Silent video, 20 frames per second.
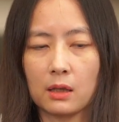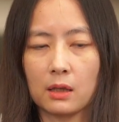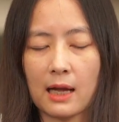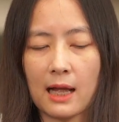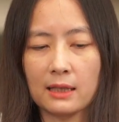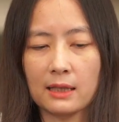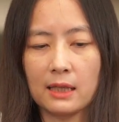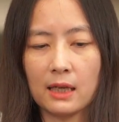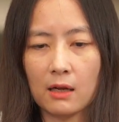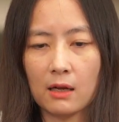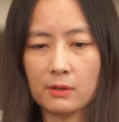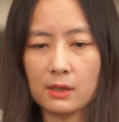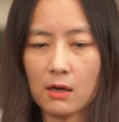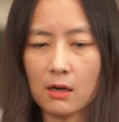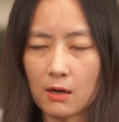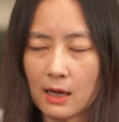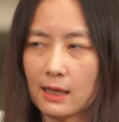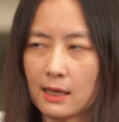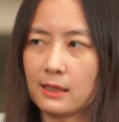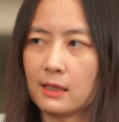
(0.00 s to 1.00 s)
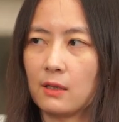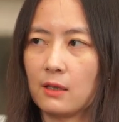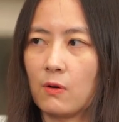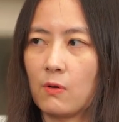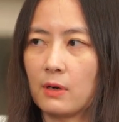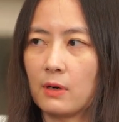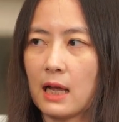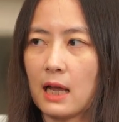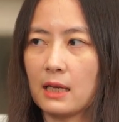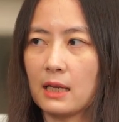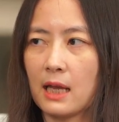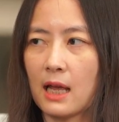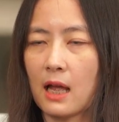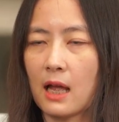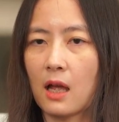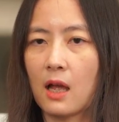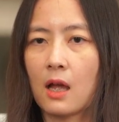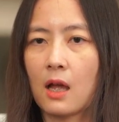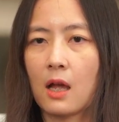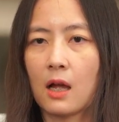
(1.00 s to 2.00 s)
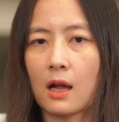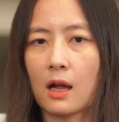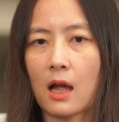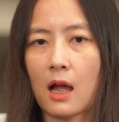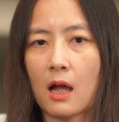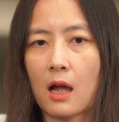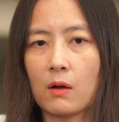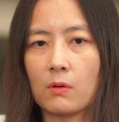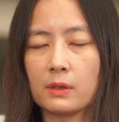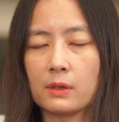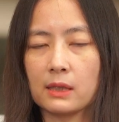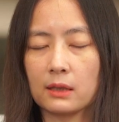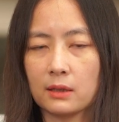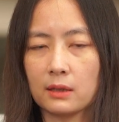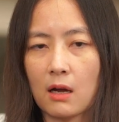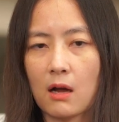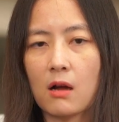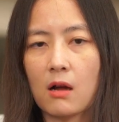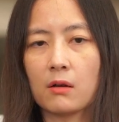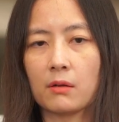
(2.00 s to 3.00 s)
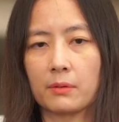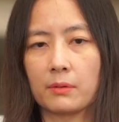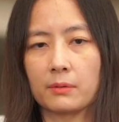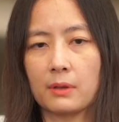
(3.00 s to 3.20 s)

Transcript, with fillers: การที่เขาจะออก ICO ได้เนี่ย เขาจะต้อง